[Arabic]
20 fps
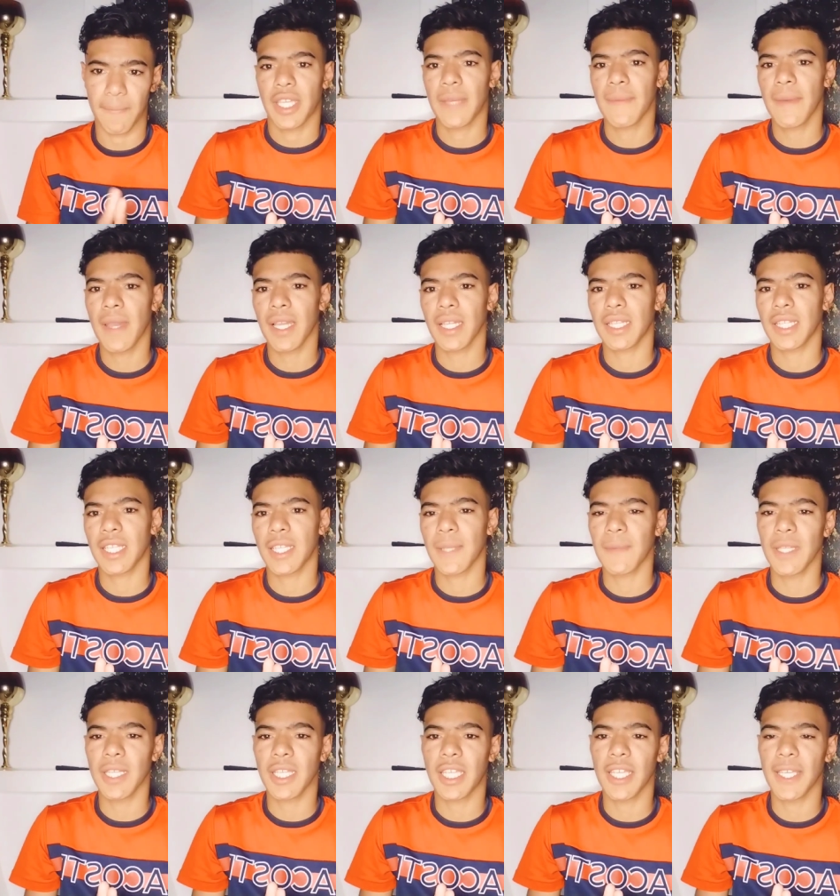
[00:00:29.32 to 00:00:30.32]
كما قلت لكم
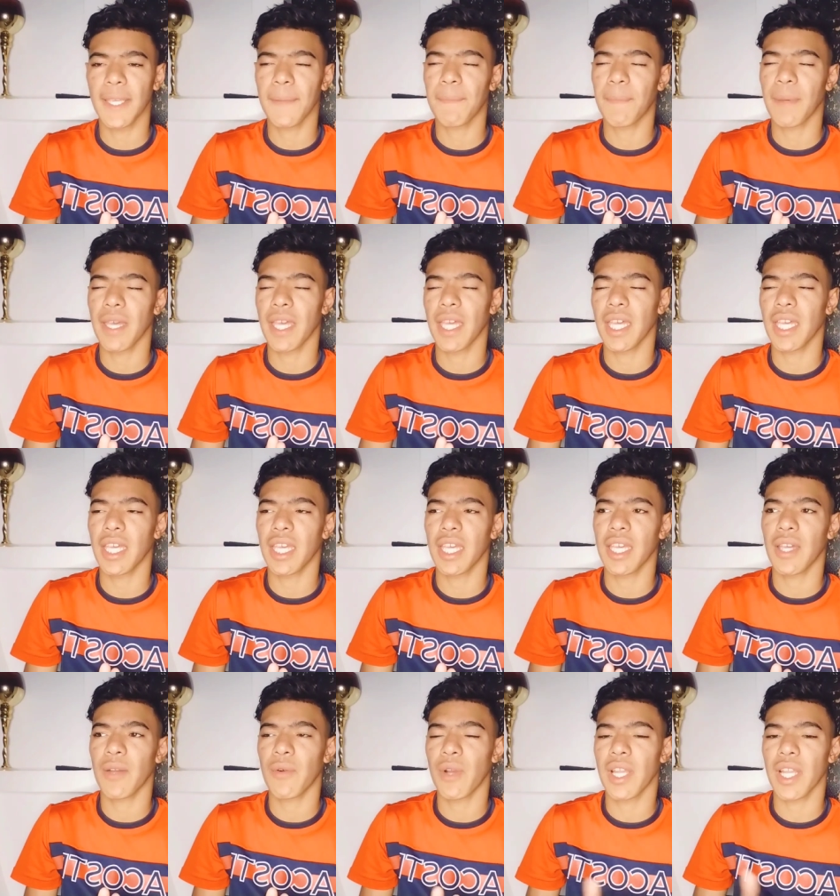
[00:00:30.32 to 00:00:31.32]
ليكيب
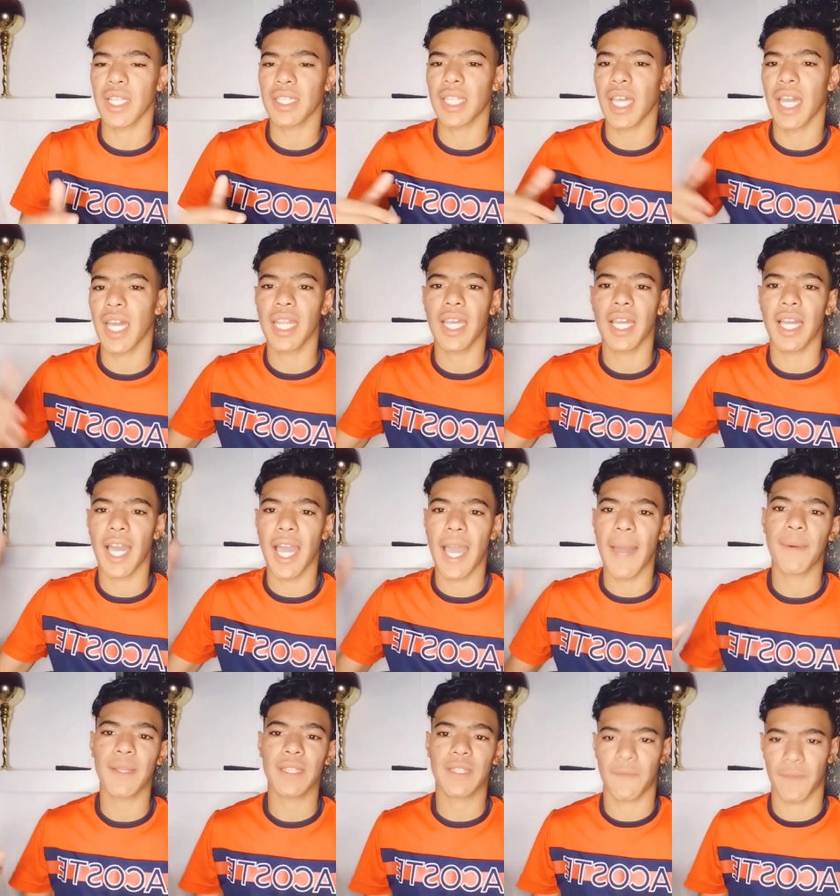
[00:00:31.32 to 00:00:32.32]
آه، وانا طالع
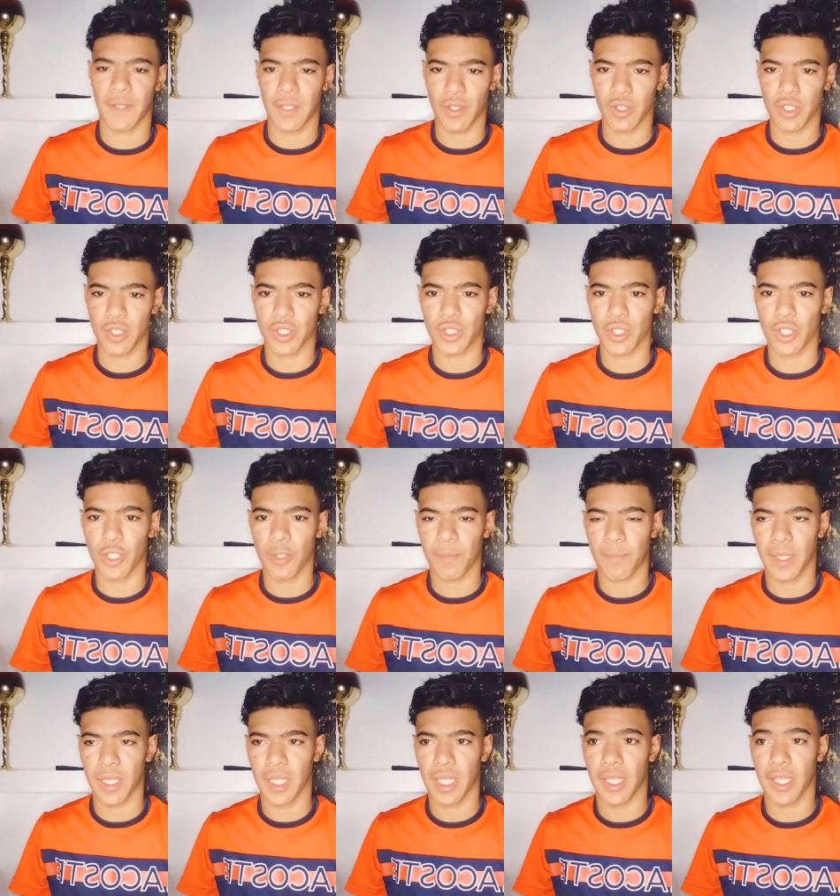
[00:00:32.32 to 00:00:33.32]
هابط في
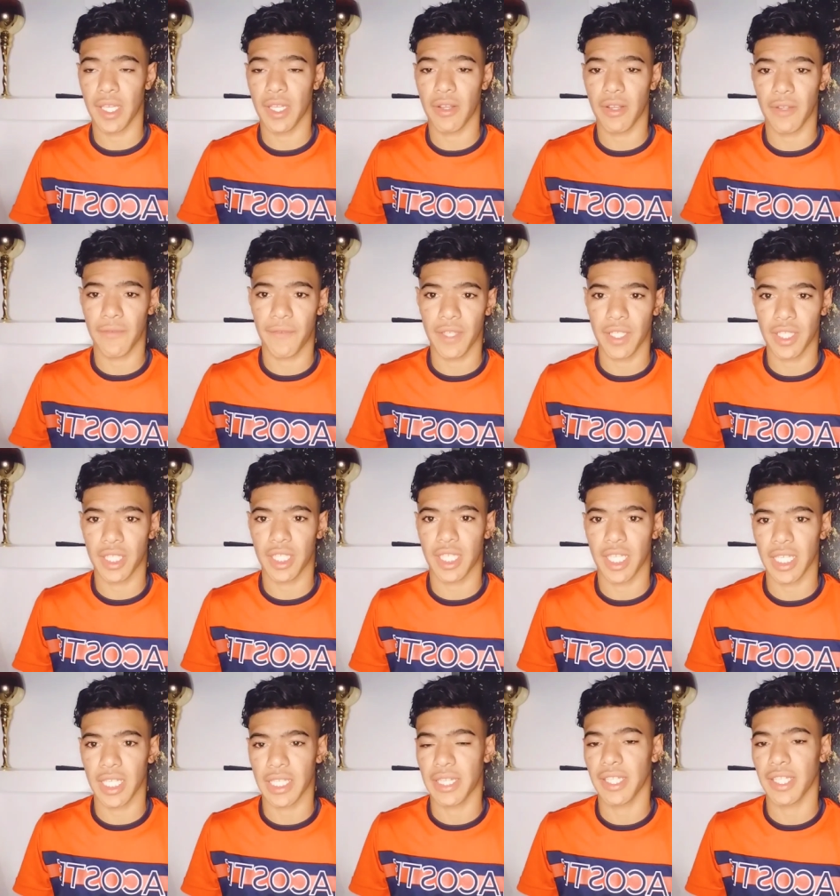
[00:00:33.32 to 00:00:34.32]
اليوتيوب آه، الفيد
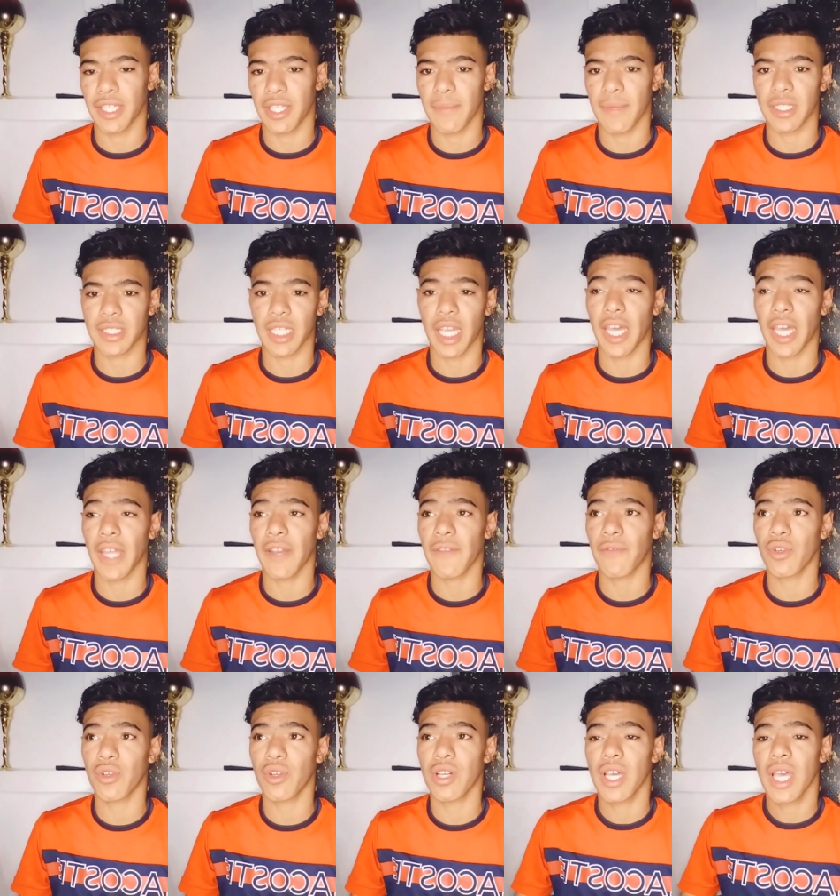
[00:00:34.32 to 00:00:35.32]
كاتني كما
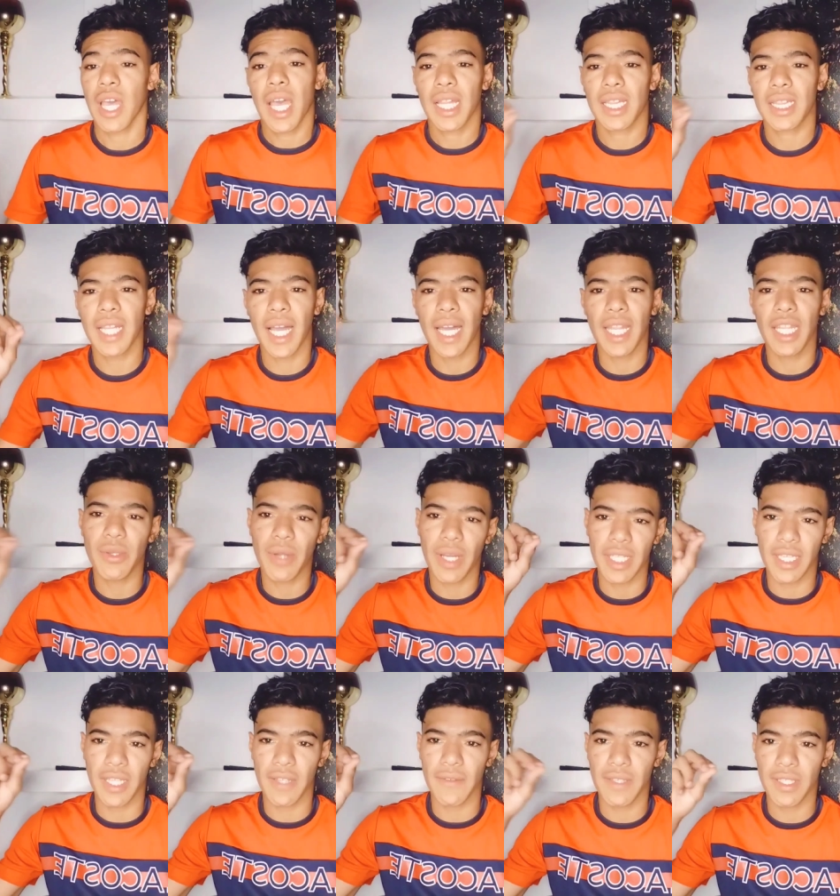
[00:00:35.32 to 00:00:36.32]
تعرفوا طلع لي
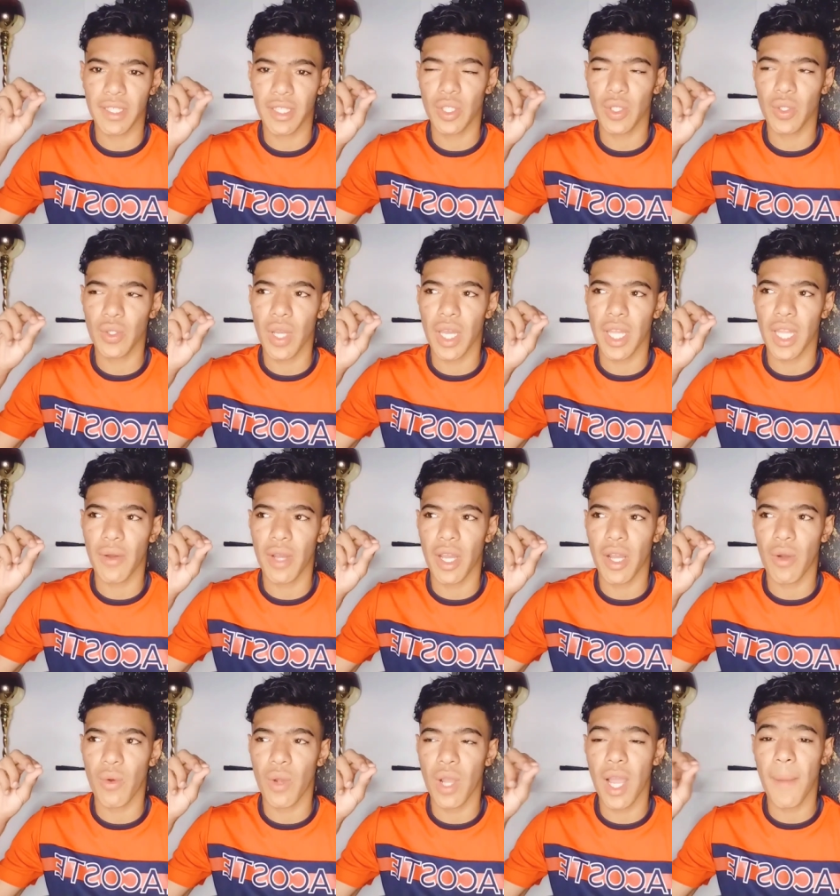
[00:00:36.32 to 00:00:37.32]
واحد الفيديو الا
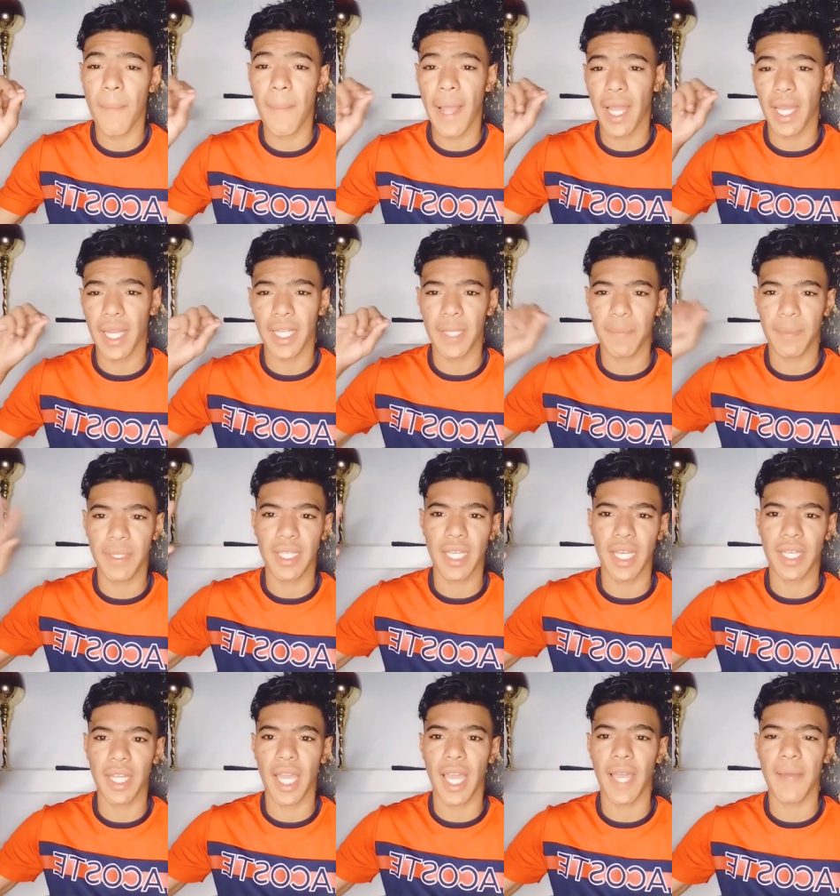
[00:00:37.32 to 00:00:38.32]
وهو
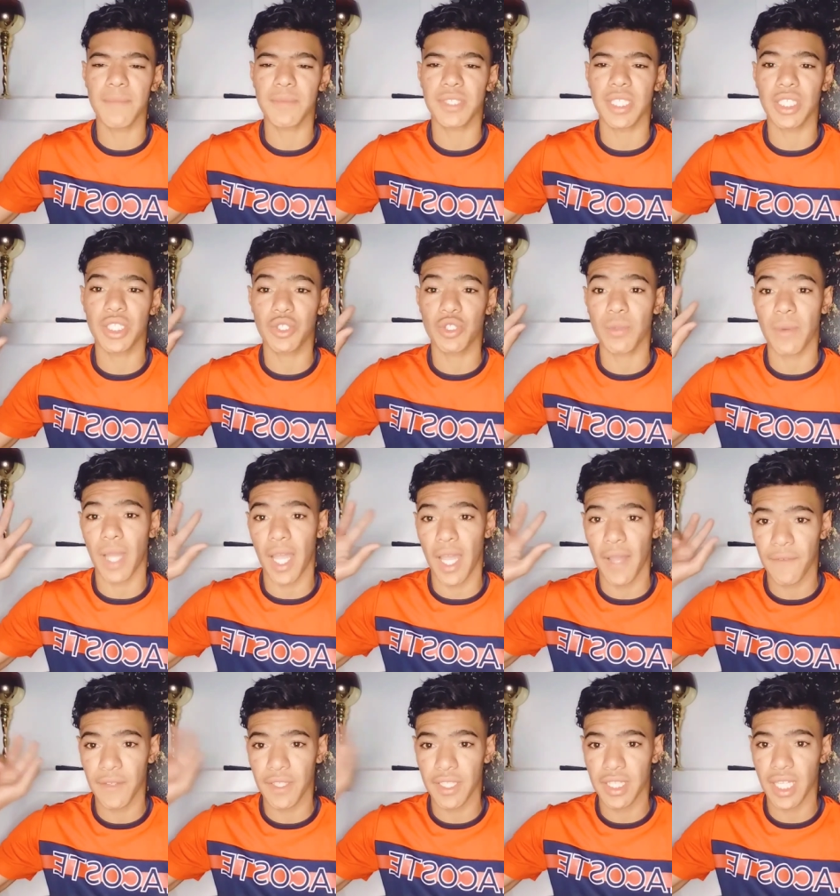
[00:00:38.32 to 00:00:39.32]
مغربيه نعم تشتم
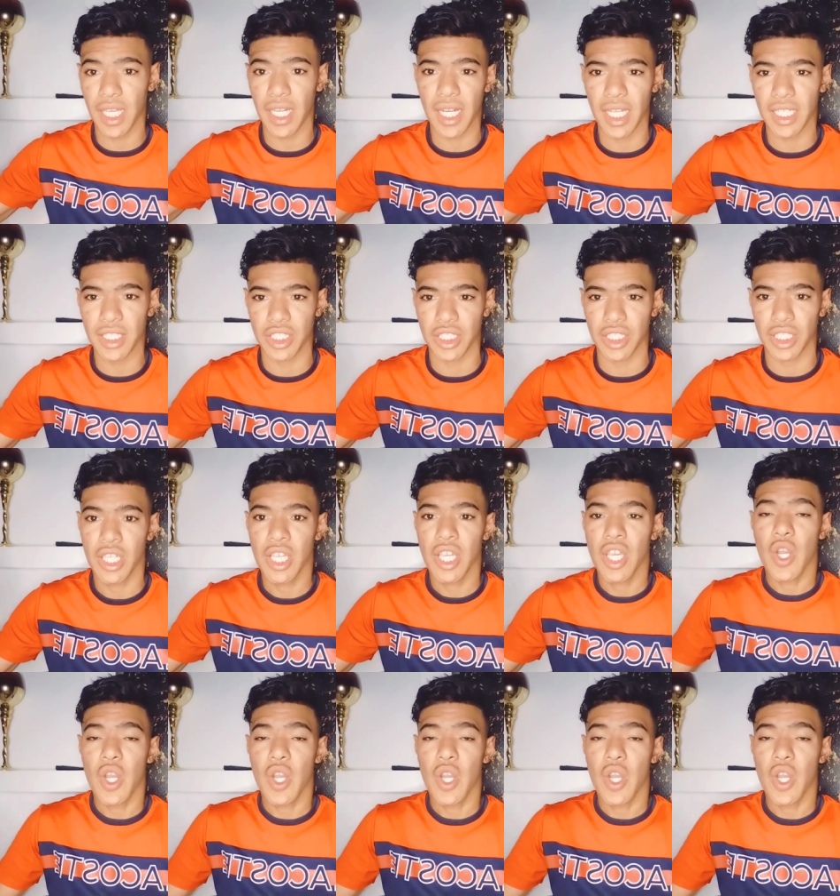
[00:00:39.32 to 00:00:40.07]
حفيظ دراجي